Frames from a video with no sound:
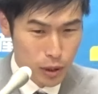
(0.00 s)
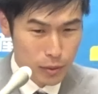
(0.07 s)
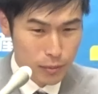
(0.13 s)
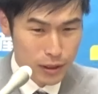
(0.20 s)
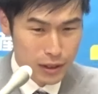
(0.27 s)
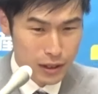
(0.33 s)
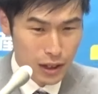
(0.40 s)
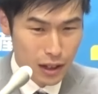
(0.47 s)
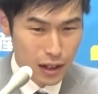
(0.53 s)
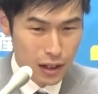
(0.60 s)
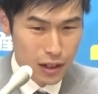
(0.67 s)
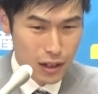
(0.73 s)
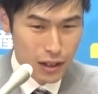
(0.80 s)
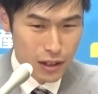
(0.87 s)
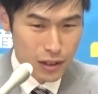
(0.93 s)
いますが
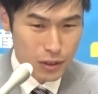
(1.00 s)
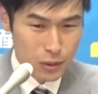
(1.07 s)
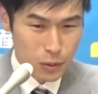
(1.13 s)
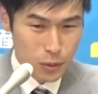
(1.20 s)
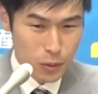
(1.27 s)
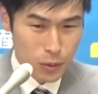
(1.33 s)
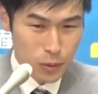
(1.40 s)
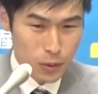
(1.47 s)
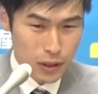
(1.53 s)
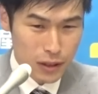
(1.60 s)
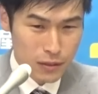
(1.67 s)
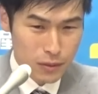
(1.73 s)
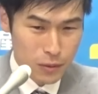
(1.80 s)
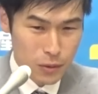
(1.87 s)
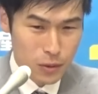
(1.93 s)
その法
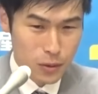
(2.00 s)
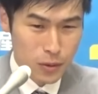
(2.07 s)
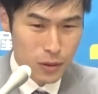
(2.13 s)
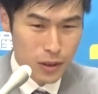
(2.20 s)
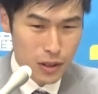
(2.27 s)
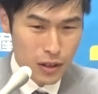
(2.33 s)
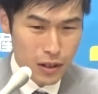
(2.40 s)
案を、